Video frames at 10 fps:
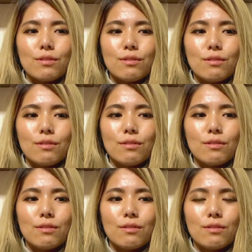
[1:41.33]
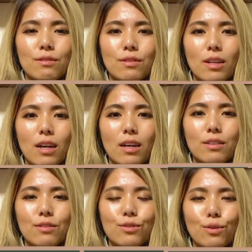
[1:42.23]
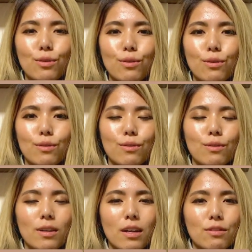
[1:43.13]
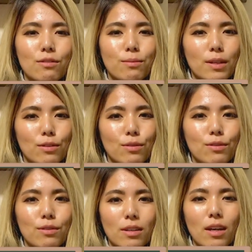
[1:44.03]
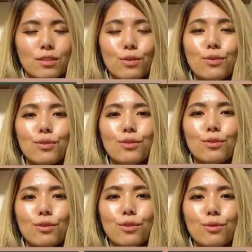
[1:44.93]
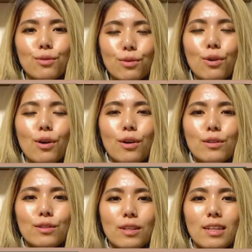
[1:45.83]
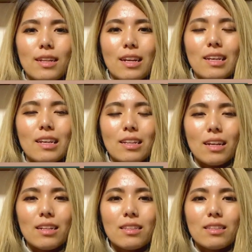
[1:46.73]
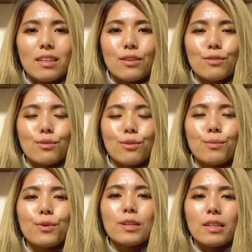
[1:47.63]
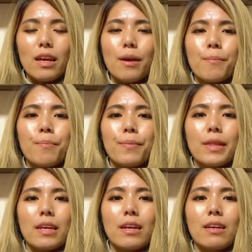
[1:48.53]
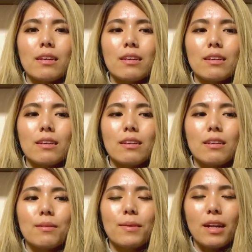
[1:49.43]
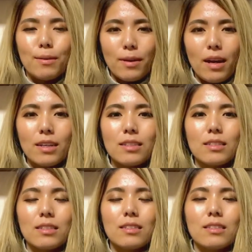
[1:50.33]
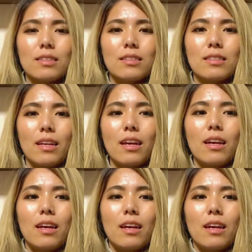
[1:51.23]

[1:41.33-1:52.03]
うんお互いの情報交換の場というかそういうのを作れたらいいなっていう思いでえー、まあ、ライブ配信で、